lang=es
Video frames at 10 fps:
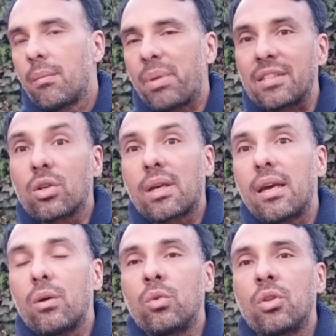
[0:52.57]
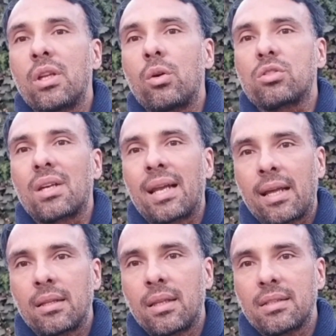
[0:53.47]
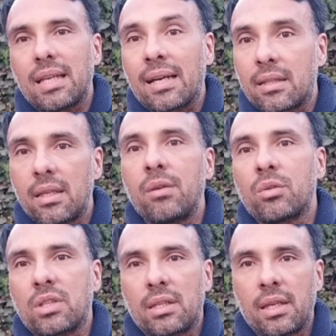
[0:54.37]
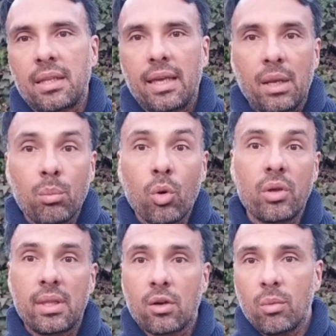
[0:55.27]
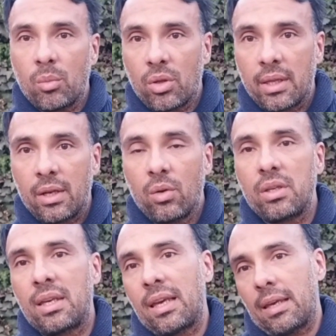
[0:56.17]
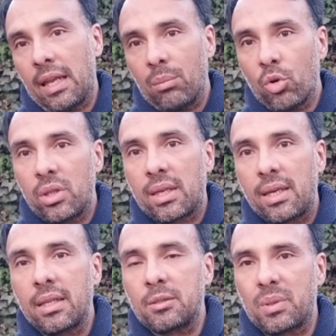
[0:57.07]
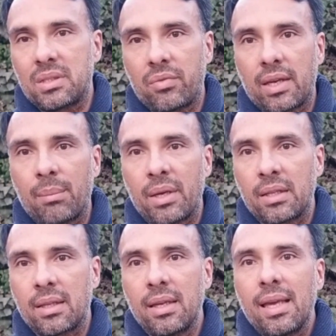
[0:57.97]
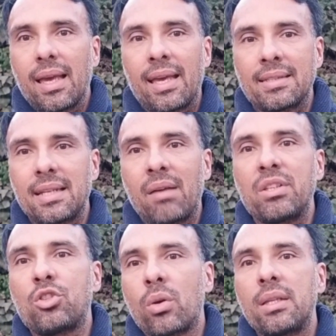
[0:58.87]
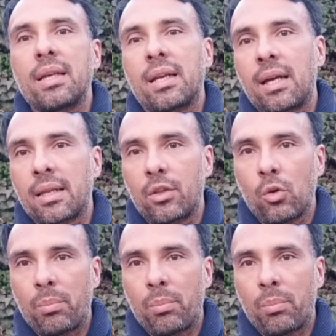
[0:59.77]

Pienso que uno de los grandes activos que tiene el Moody como modelo y el MOIDI Kit específicamente es la visión integral que nos